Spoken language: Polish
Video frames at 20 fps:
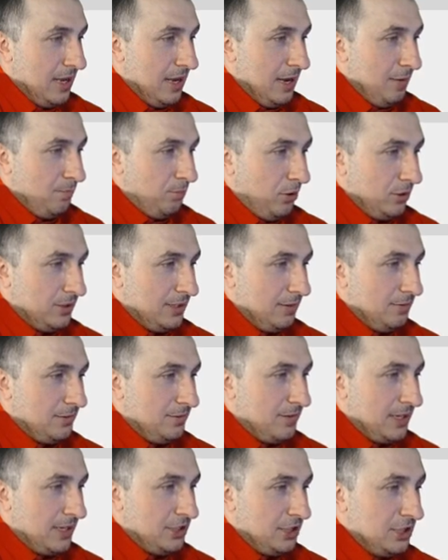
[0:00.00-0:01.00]
potem
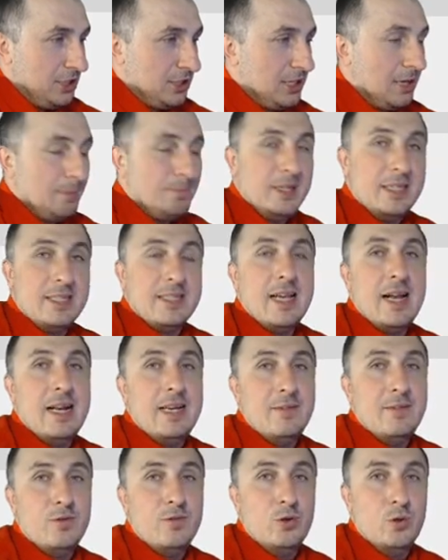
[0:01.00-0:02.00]
20
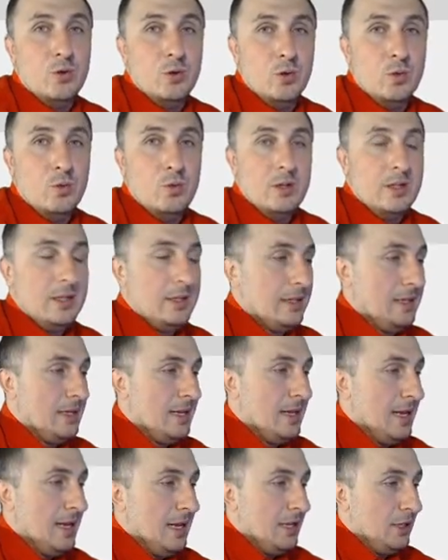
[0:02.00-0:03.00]
pikseli w dół,
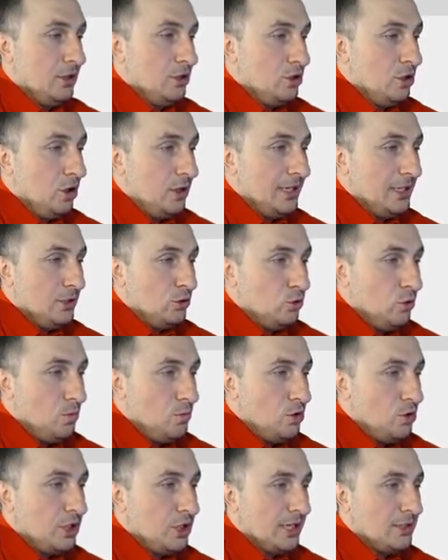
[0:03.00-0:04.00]
no i tu
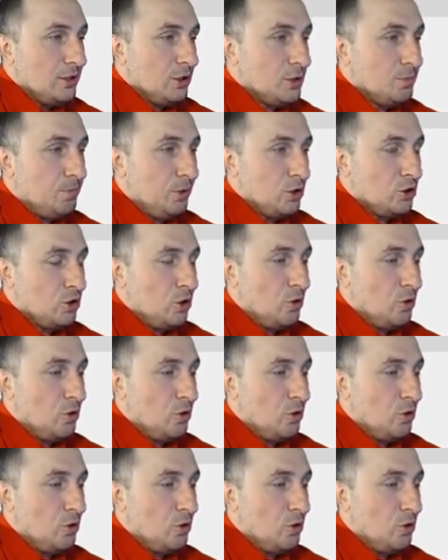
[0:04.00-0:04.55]
mu się rozpoczął